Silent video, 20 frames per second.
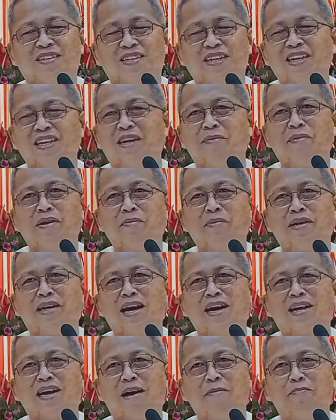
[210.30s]
Di naman
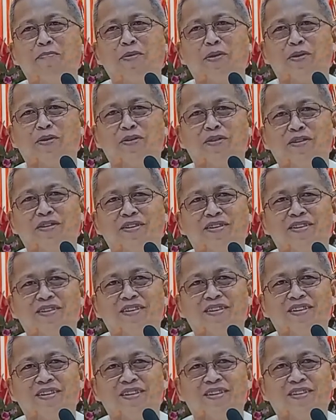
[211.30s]
madag ampo.
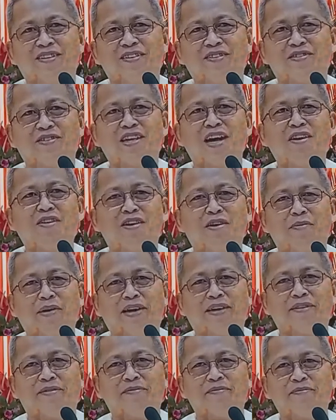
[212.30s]
Sao
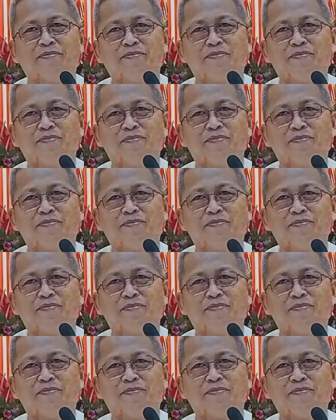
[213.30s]
naman?